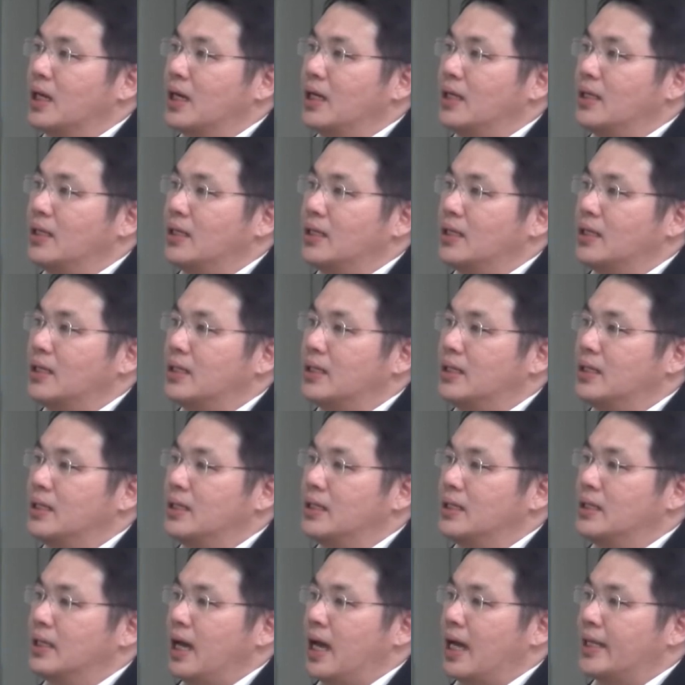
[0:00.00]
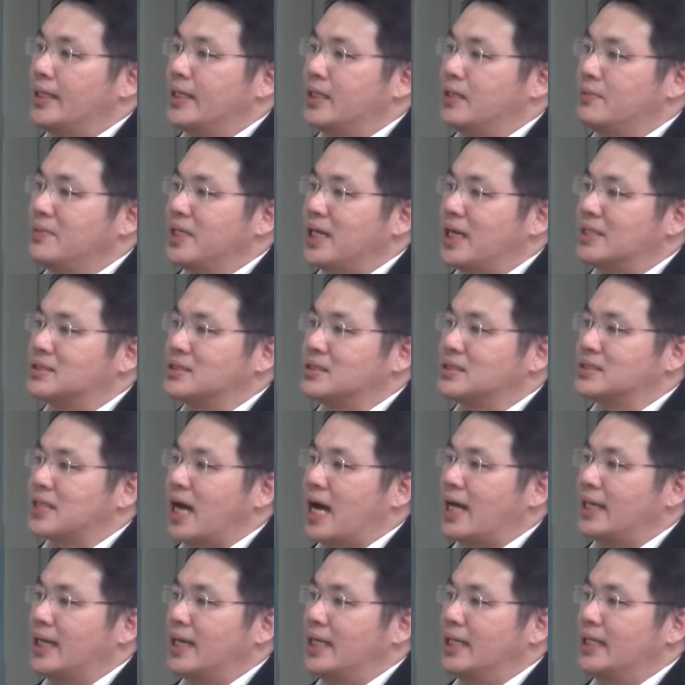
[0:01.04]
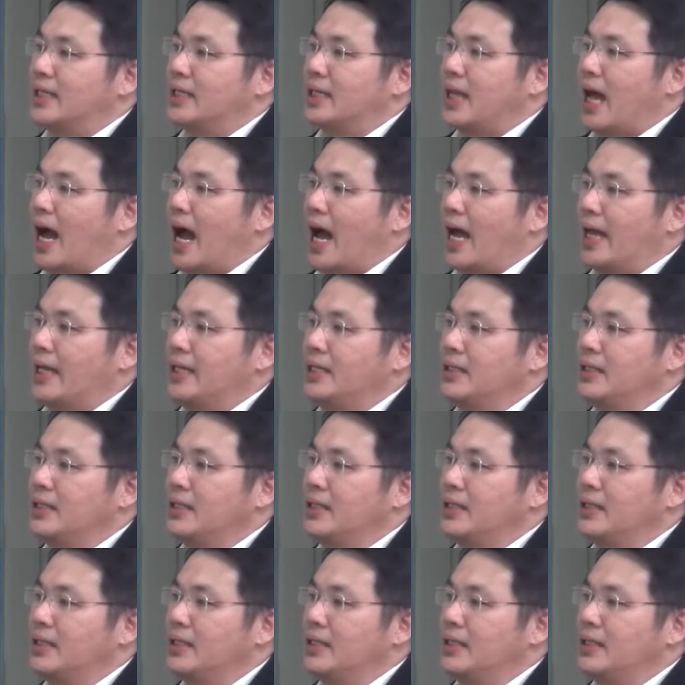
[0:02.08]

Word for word: อ, อันนี้ก็มีการศึกษาในหลาย